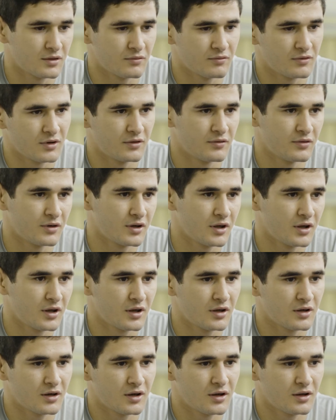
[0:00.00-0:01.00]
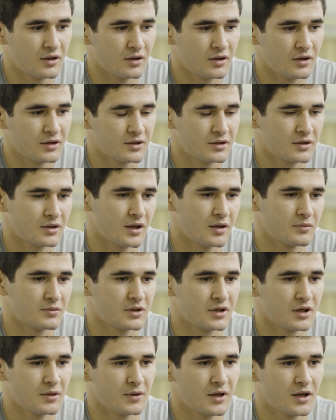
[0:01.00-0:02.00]
Во дворе игрались там
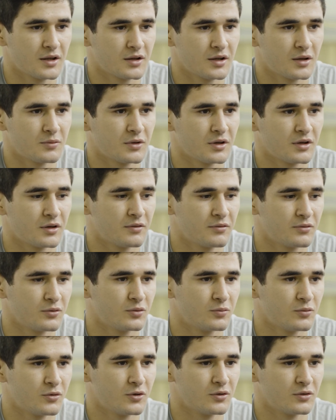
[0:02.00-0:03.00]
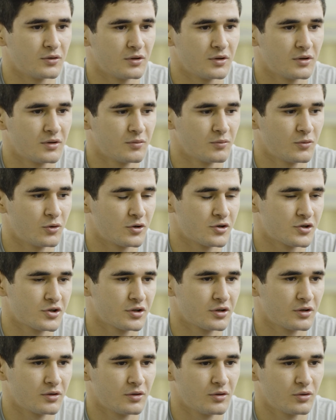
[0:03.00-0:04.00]
с ребятами футбол.
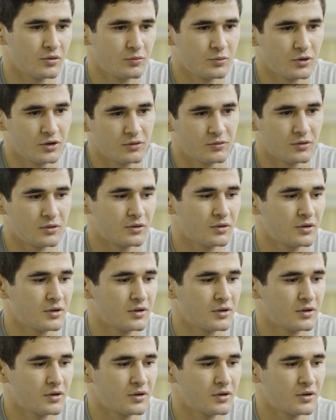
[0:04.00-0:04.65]
Больше любил вот